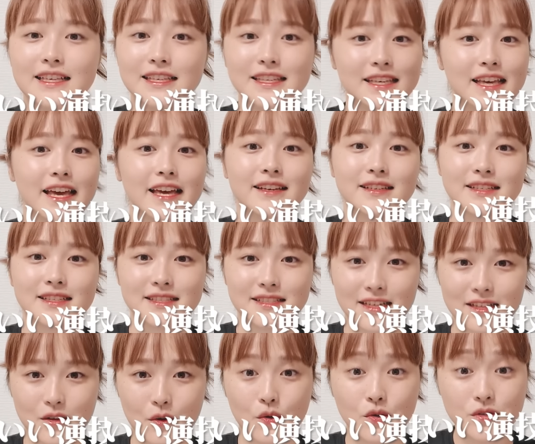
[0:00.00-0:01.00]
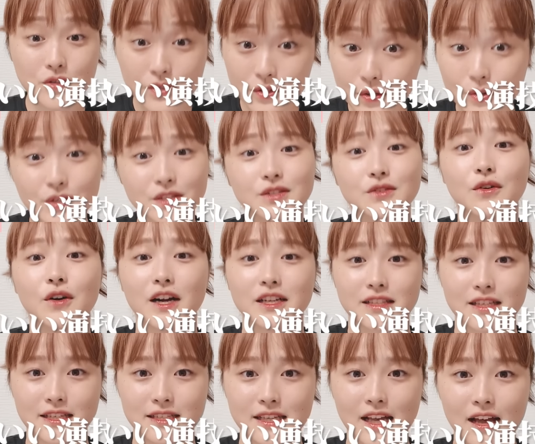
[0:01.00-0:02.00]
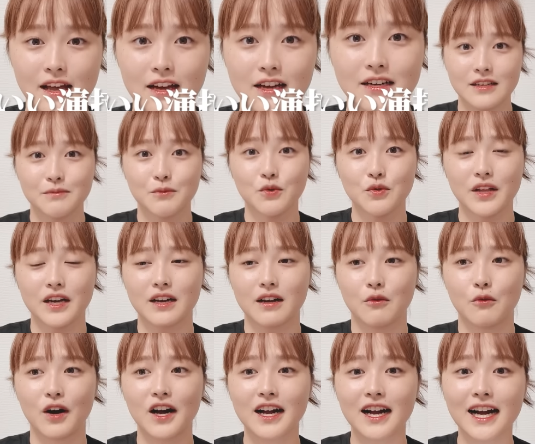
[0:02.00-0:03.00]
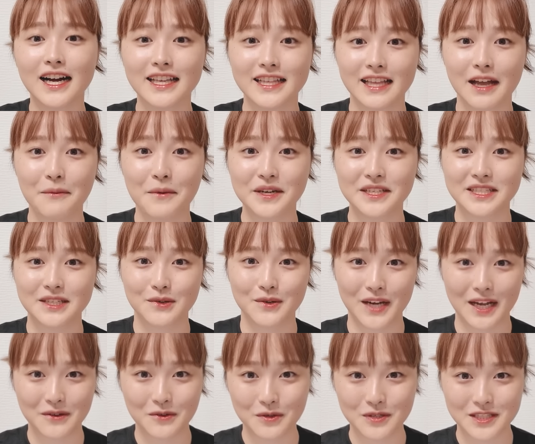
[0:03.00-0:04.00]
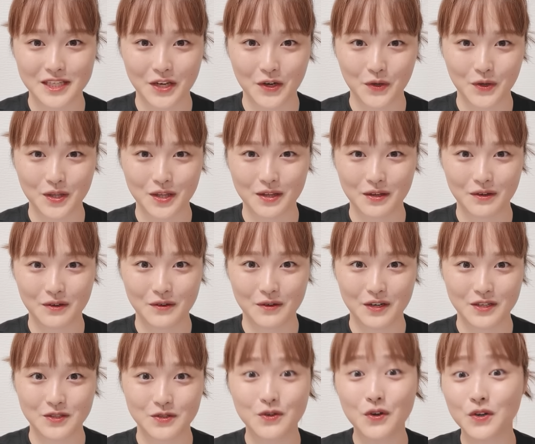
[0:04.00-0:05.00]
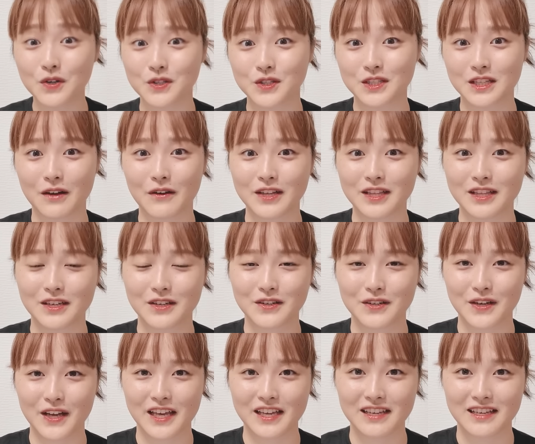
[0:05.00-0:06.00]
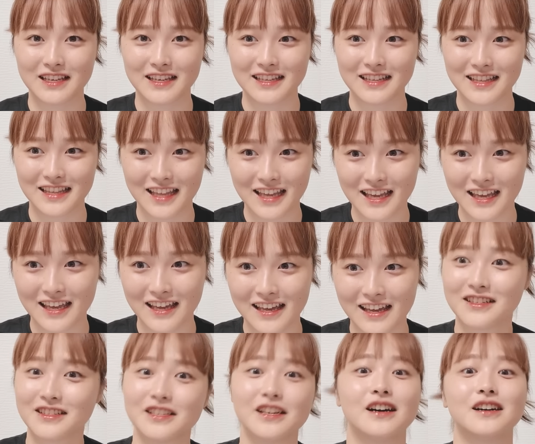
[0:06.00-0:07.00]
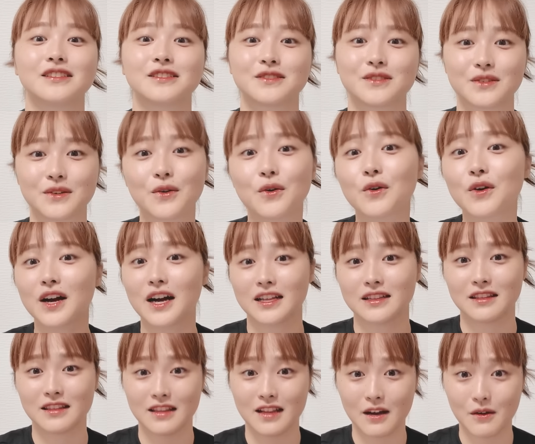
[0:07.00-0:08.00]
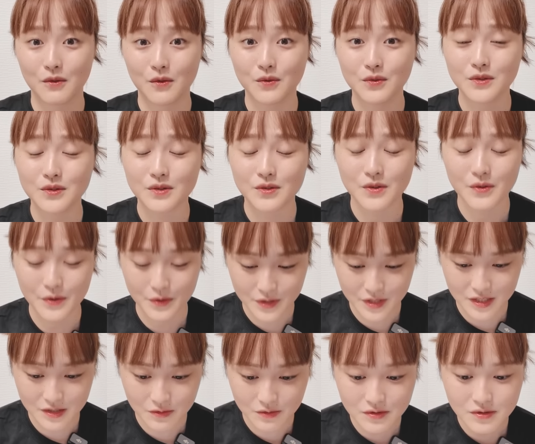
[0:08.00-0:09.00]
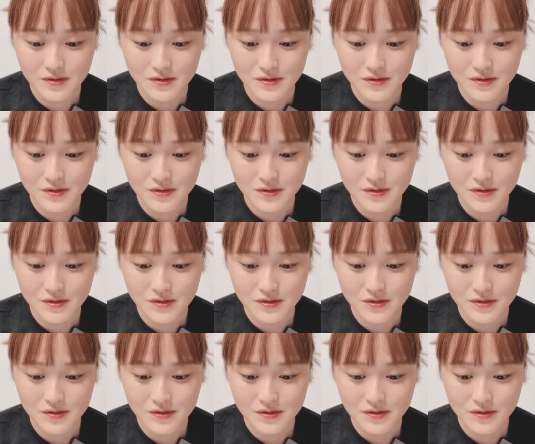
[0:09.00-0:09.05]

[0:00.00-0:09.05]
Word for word: いい演技してて本当にすごかったですもうなんか若い魂を宿してるっていうのがすごく伝わってくる演技でいやすごいごかった本当に本